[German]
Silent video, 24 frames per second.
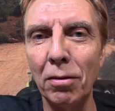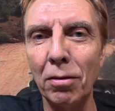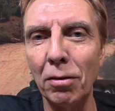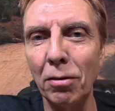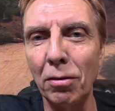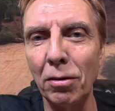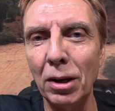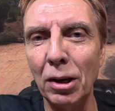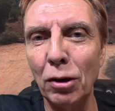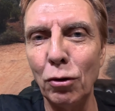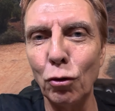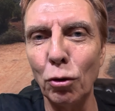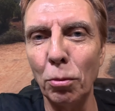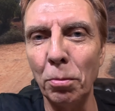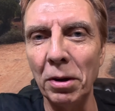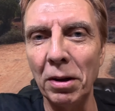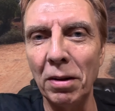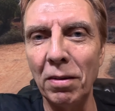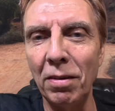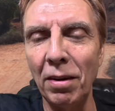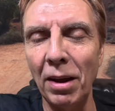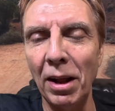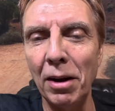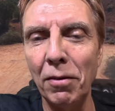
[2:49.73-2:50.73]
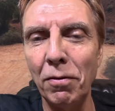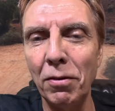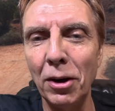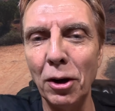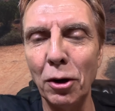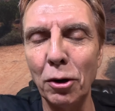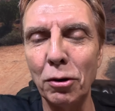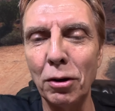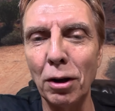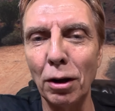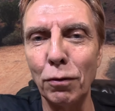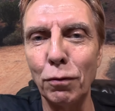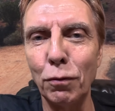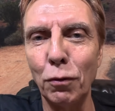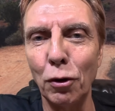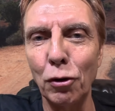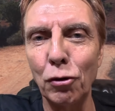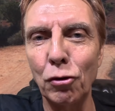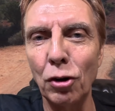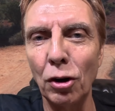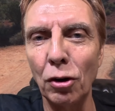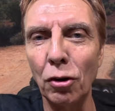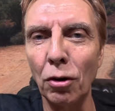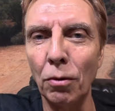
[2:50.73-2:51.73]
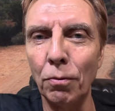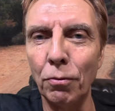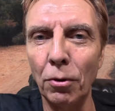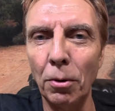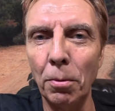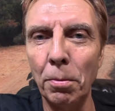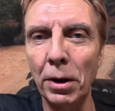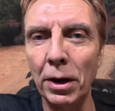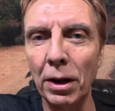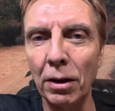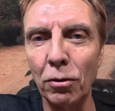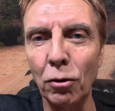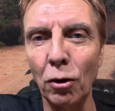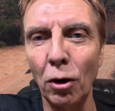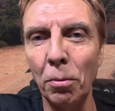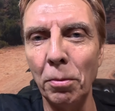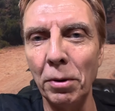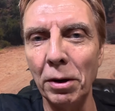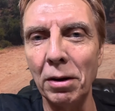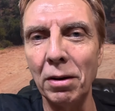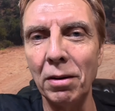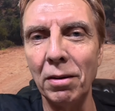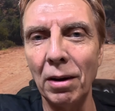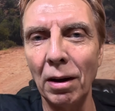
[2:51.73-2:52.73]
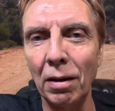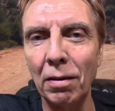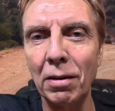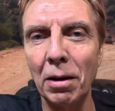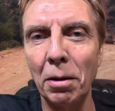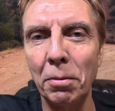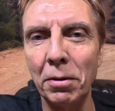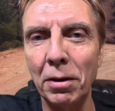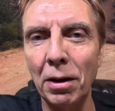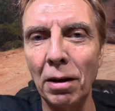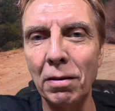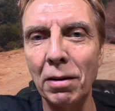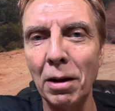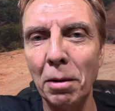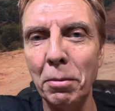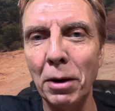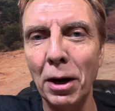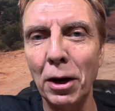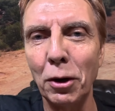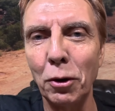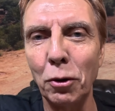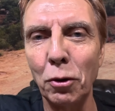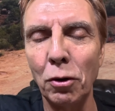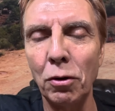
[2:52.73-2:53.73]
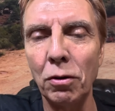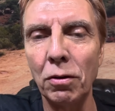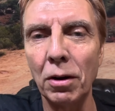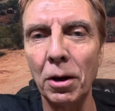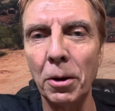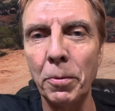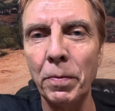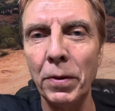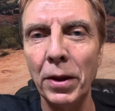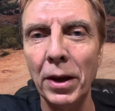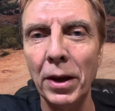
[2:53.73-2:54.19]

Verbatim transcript: Es ist nicht so mit Zelt, wie ihr euch das vorstellt, obwohl man das auch mit einem Tesla, machen könnte.